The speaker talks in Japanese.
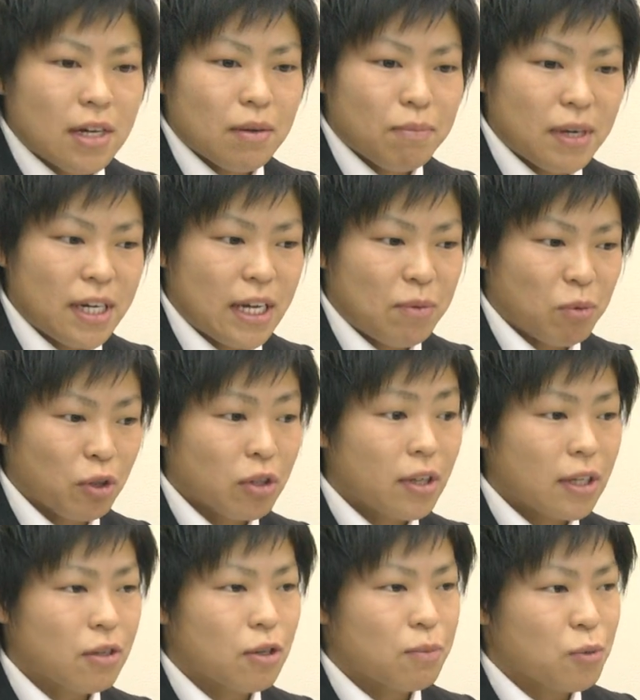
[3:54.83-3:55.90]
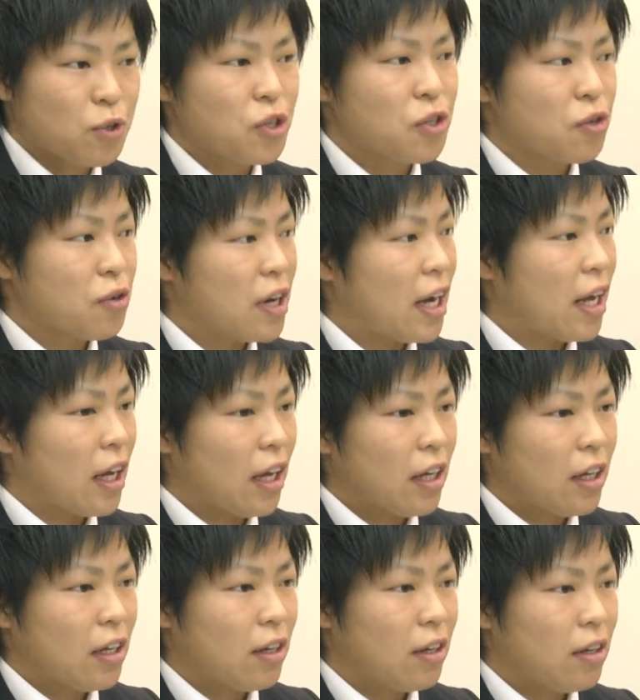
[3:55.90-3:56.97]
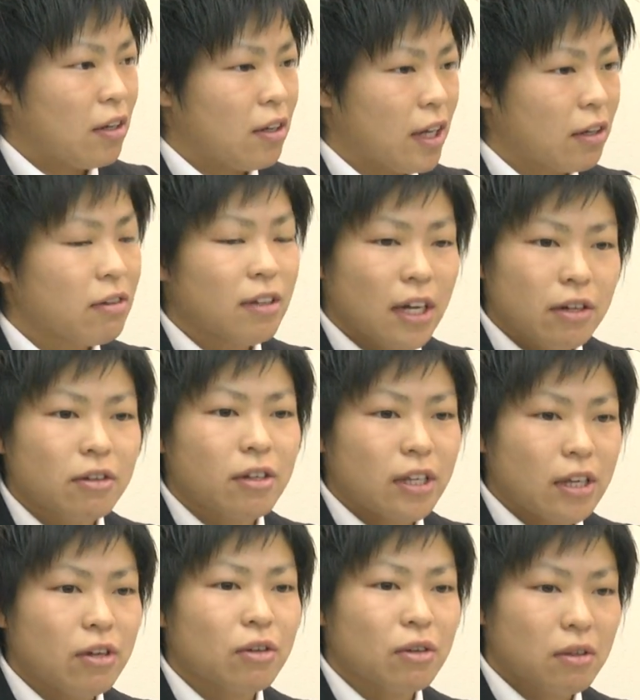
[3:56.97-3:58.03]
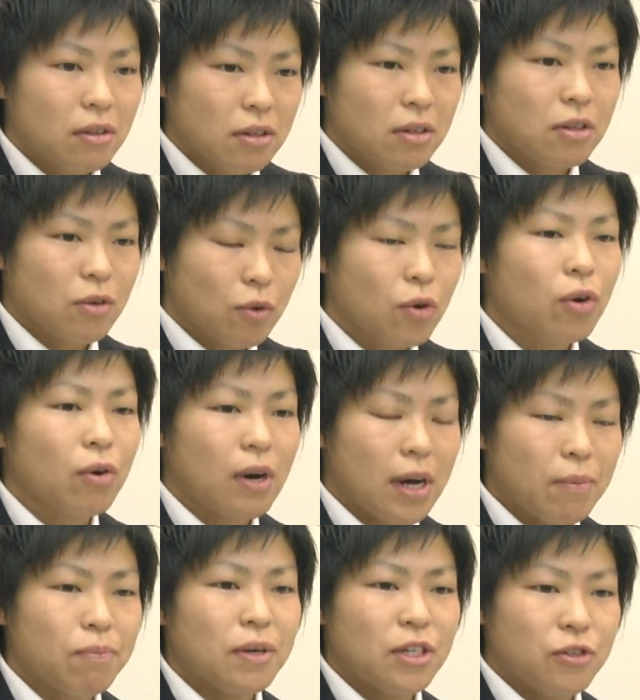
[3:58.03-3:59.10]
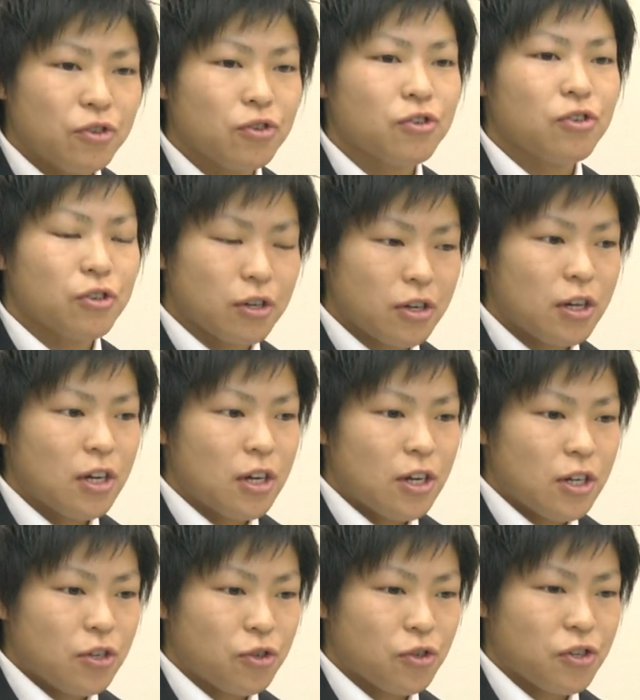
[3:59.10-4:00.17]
ぱり戻ってくるポジションがなくなるっていうところはやっぱり重々承